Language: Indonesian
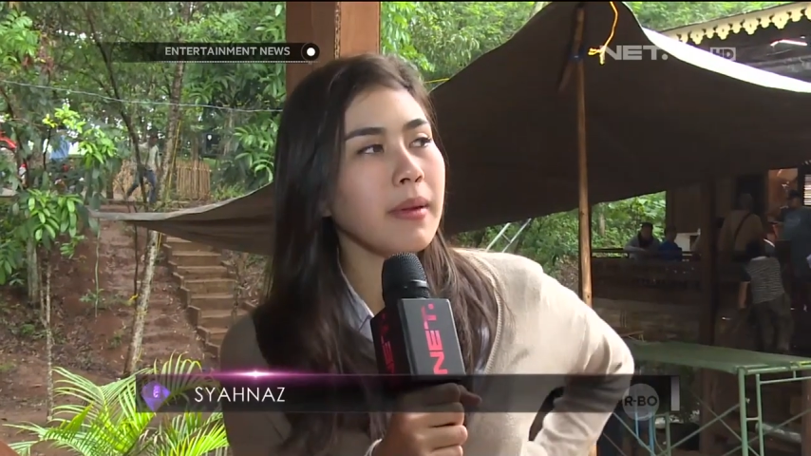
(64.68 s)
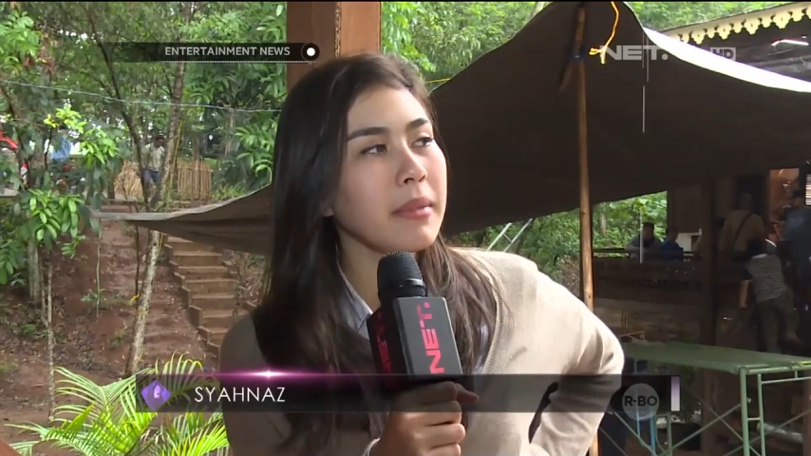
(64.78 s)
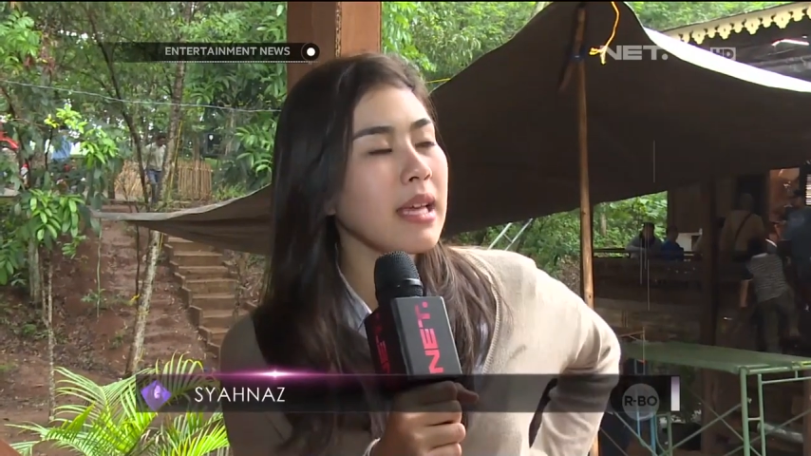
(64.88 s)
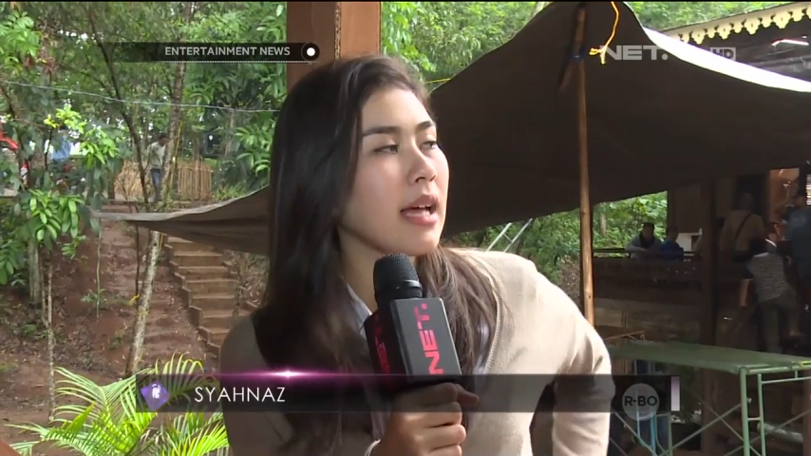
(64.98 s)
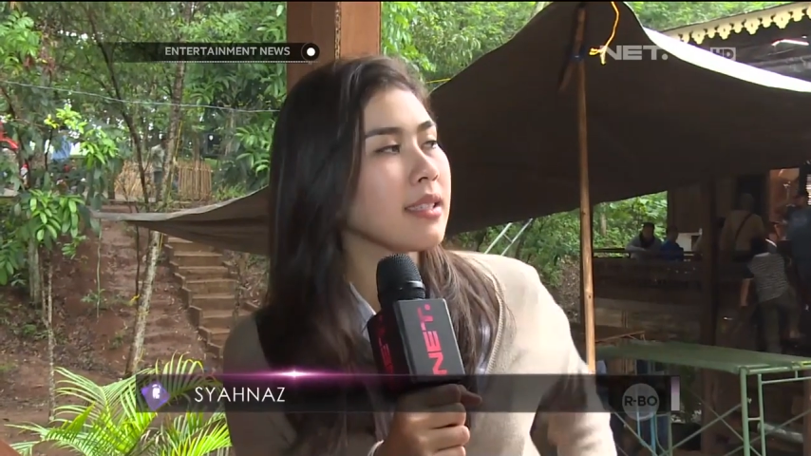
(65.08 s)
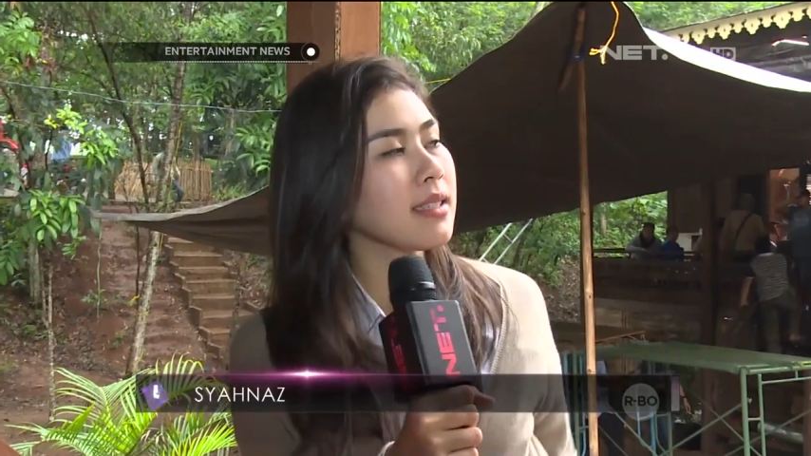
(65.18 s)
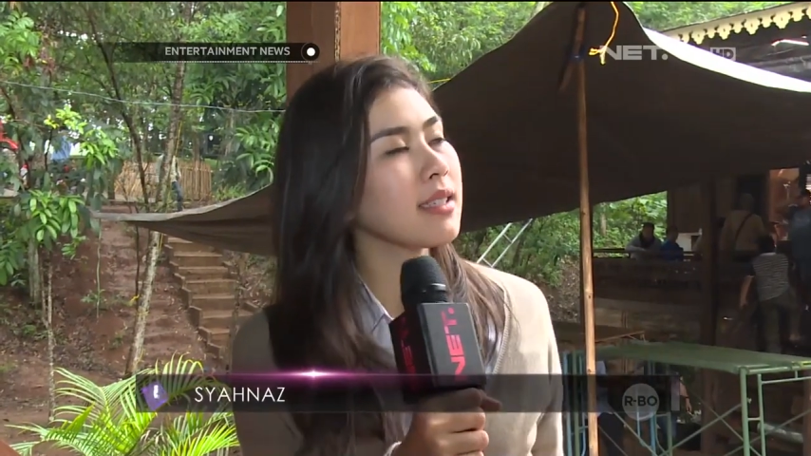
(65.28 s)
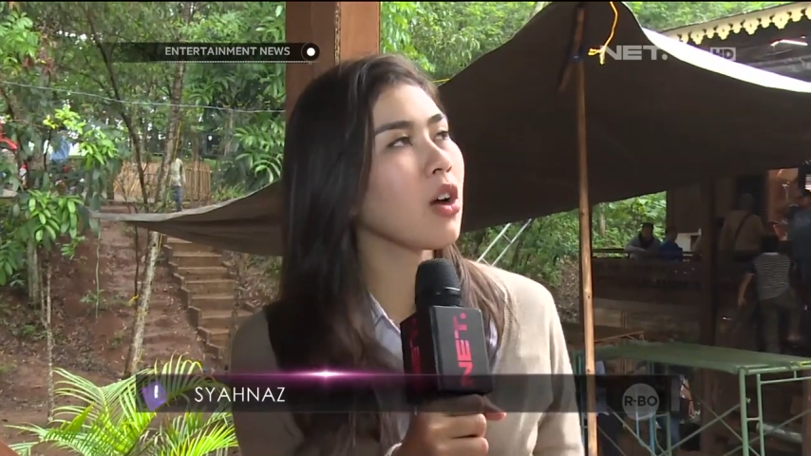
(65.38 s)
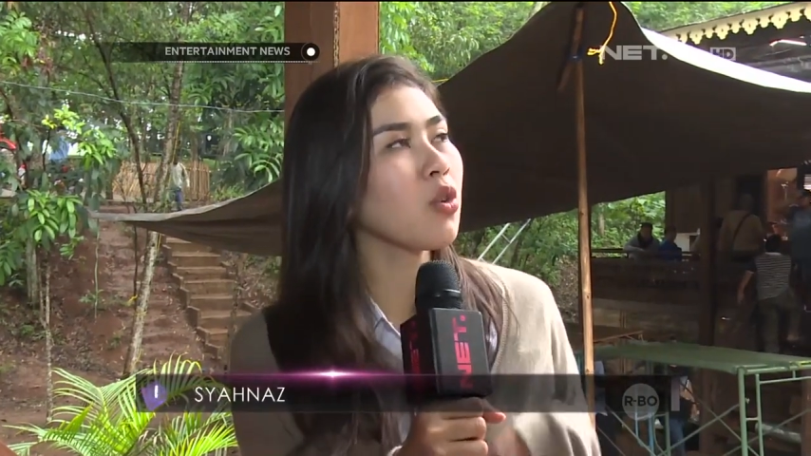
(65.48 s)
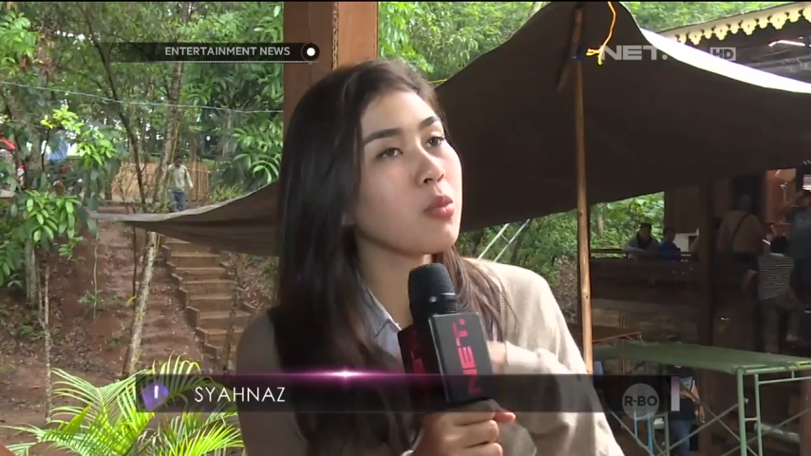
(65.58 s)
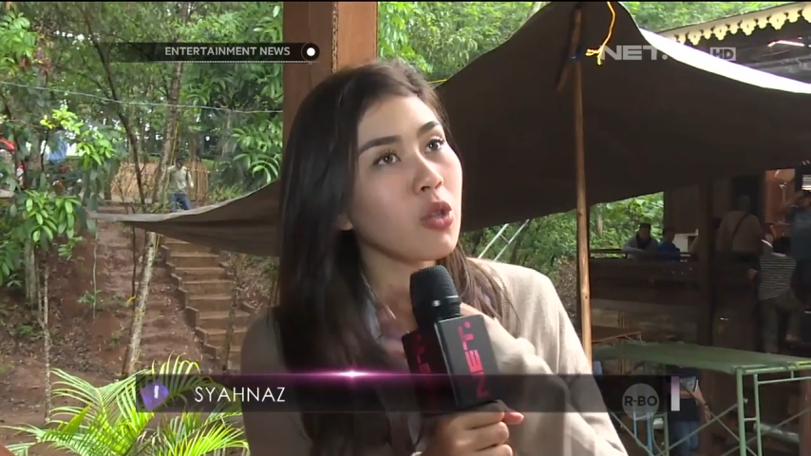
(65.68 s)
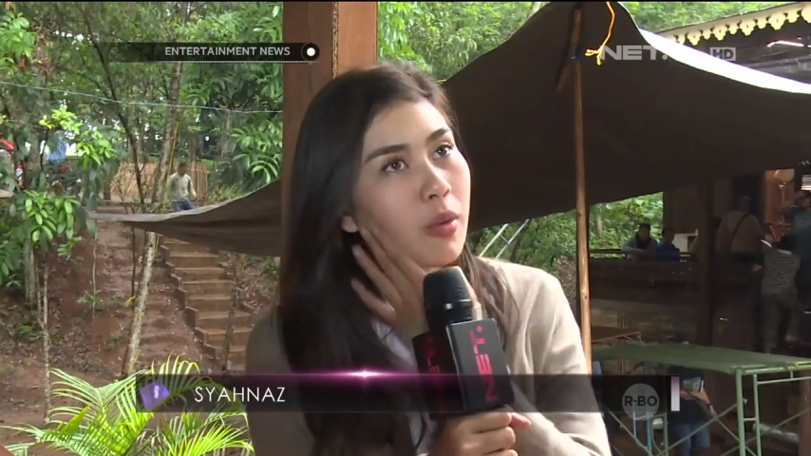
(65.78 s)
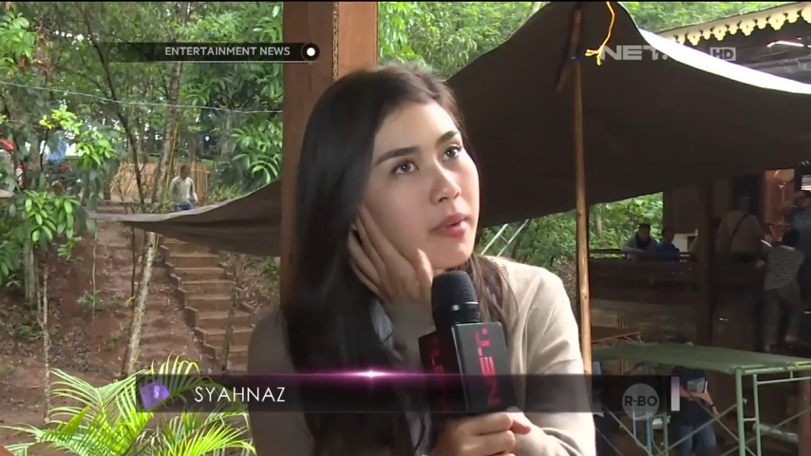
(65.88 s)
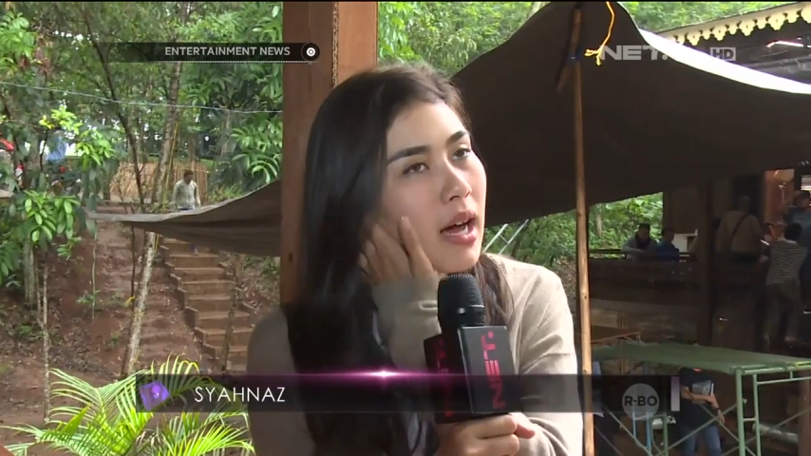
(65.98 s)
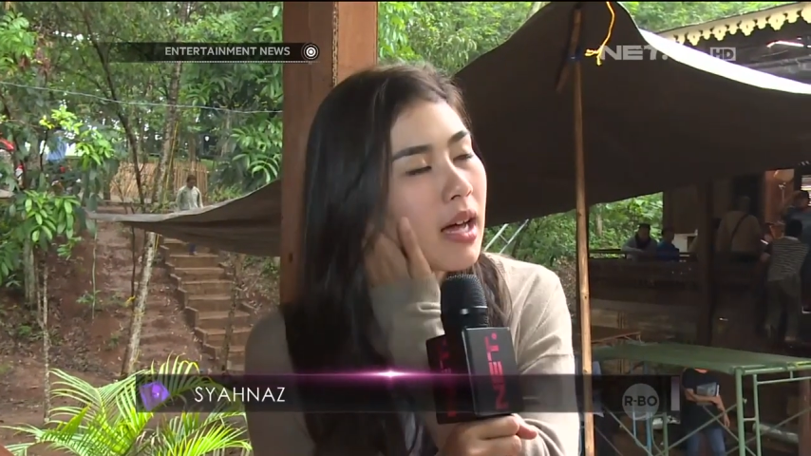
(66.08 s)
beli aset sih aku
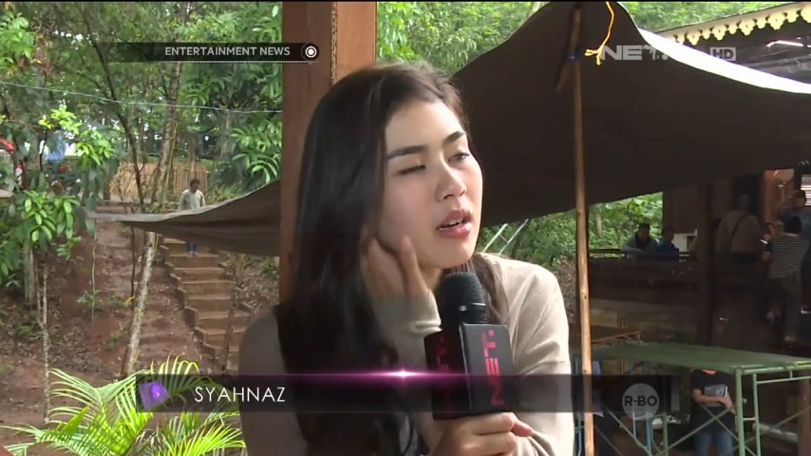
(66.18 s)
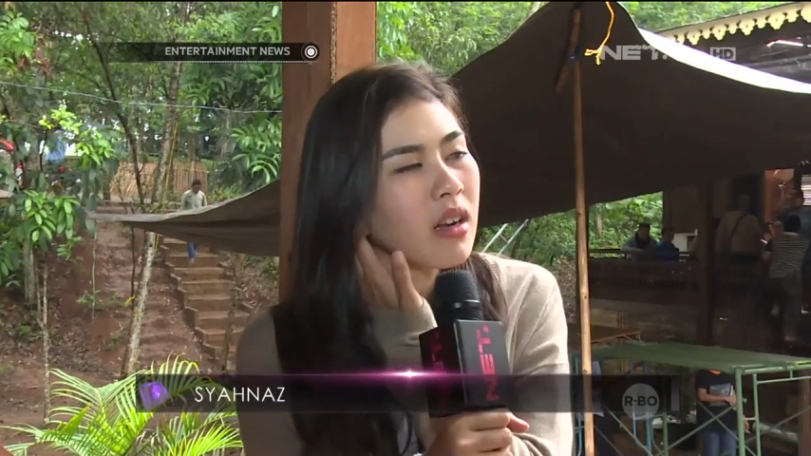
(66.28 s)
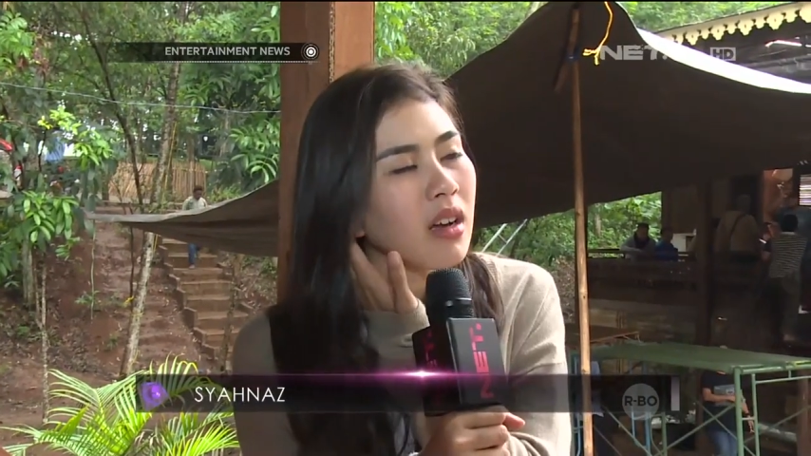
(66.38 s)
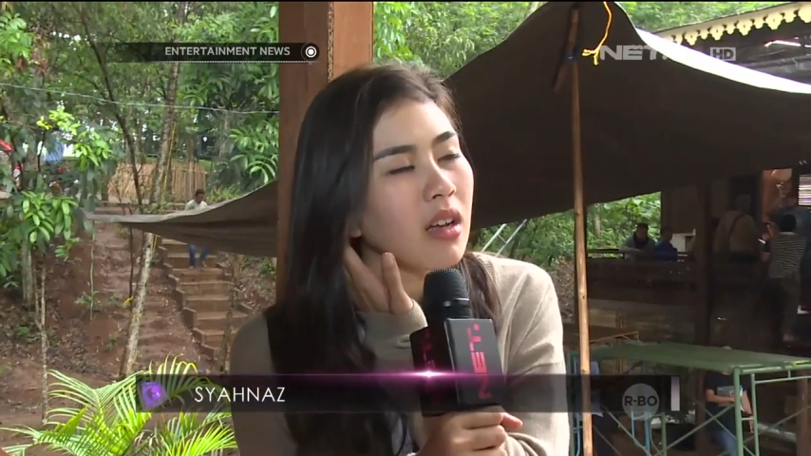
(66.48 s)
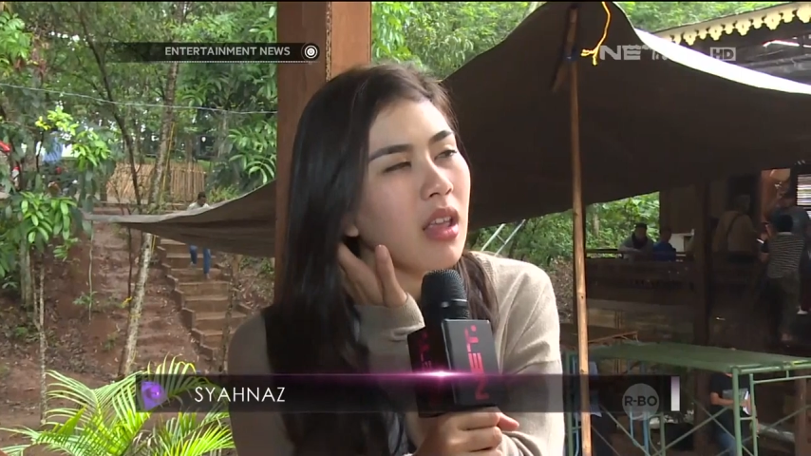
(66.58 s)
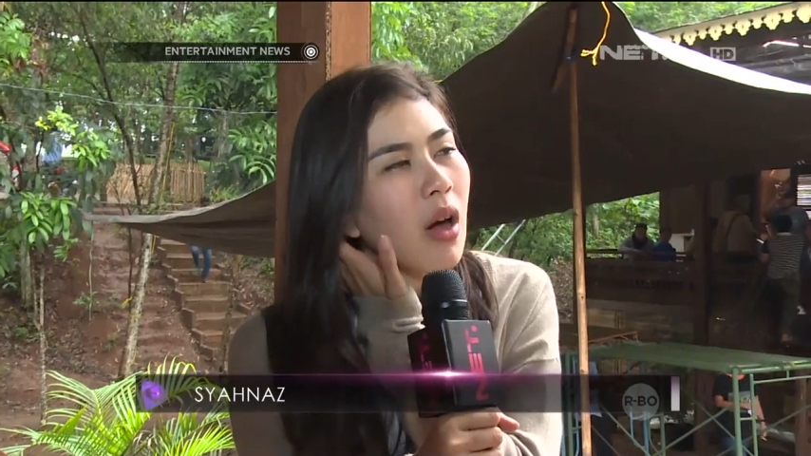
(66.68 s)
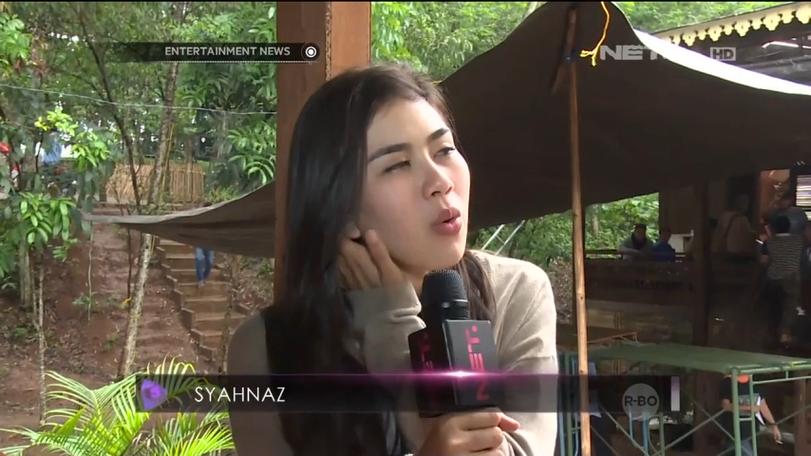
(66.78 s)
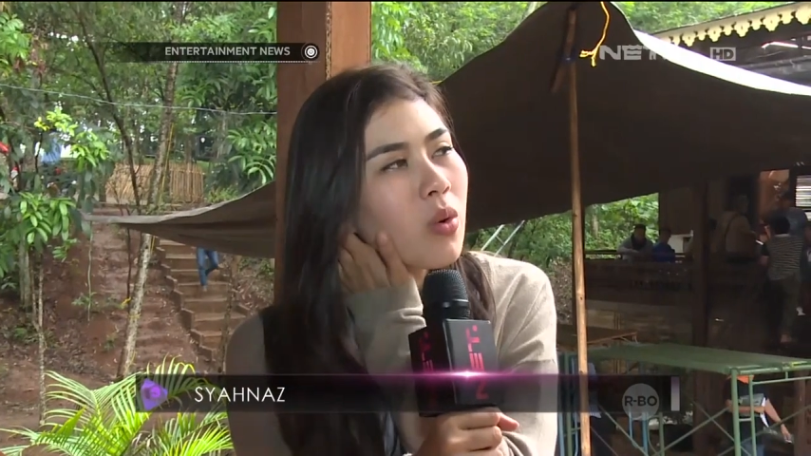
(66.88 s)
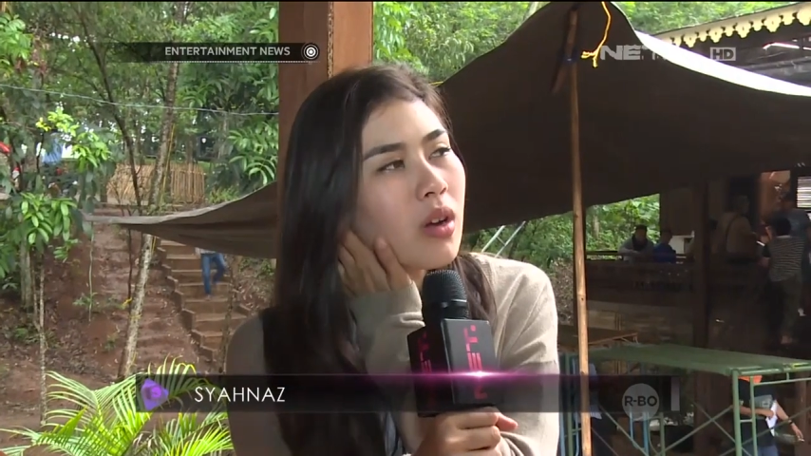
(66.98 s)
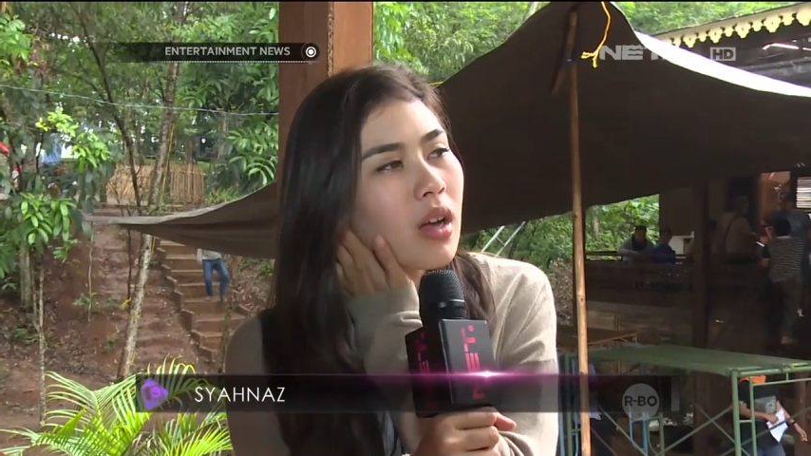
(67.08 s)
belum ya karena nggak tahu